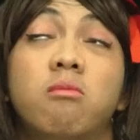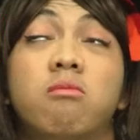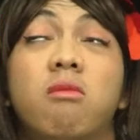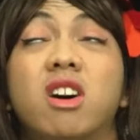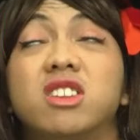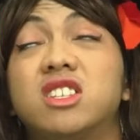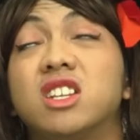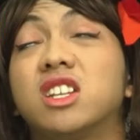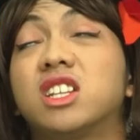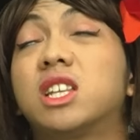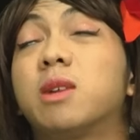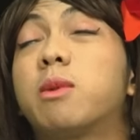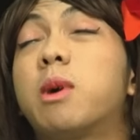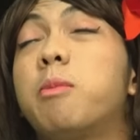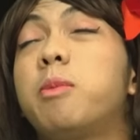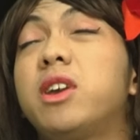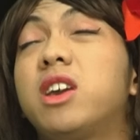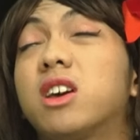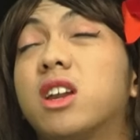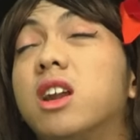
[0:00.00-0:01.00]
masih tetap
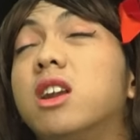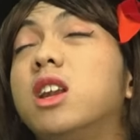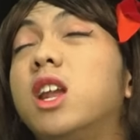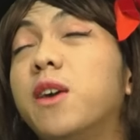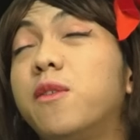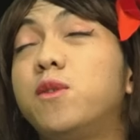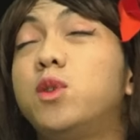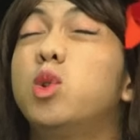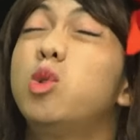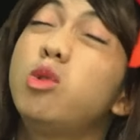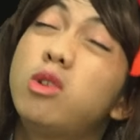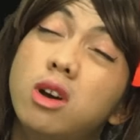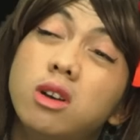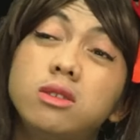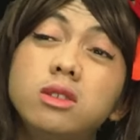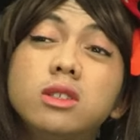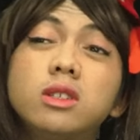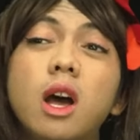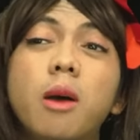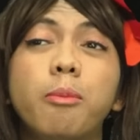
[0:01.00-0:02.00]
kepikiran Dev juga
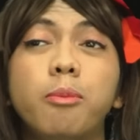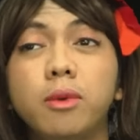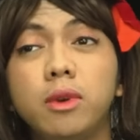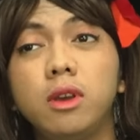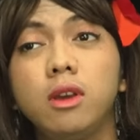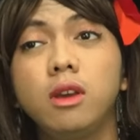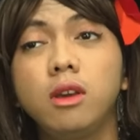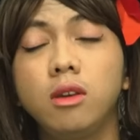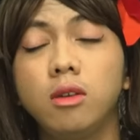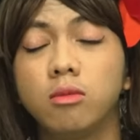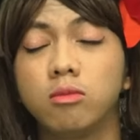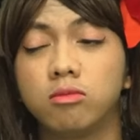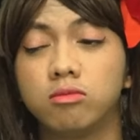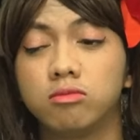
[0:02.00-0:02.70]
sih tapi